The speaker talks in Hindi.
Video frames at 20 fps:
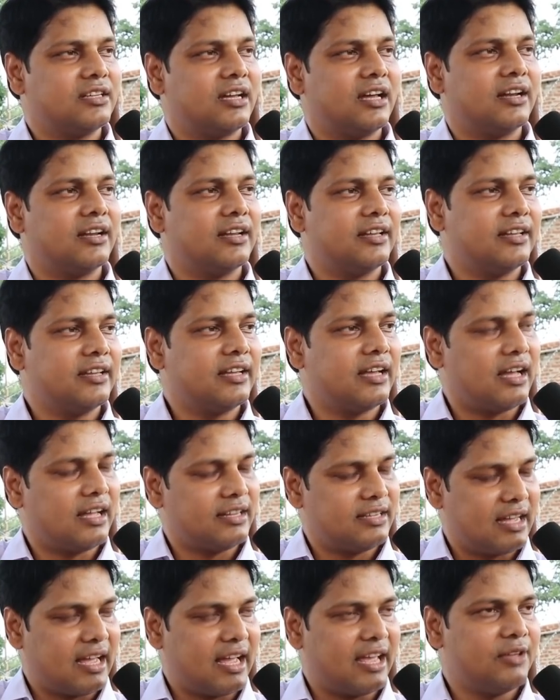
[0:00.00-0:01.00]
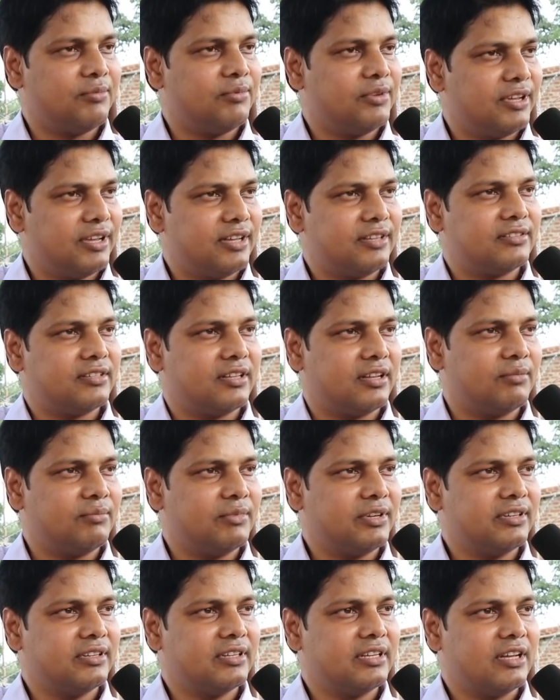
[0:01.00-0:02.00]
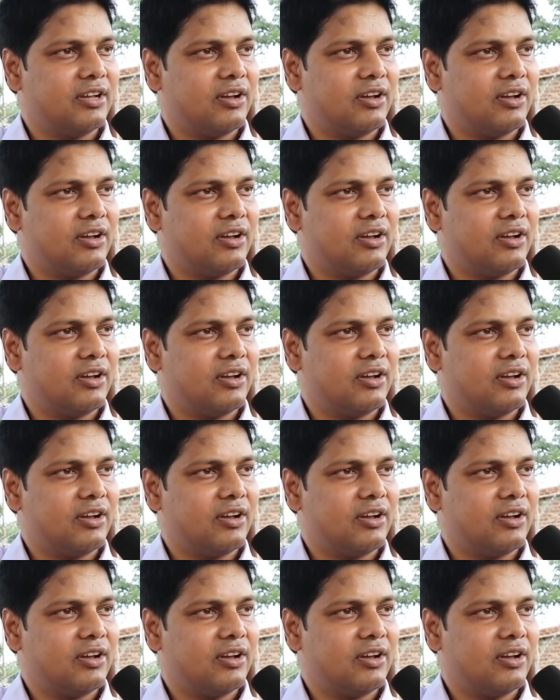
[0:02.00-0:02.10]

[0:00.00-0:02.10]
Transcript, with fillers: चाह रहे हैं आज आए भी हैं स्थल में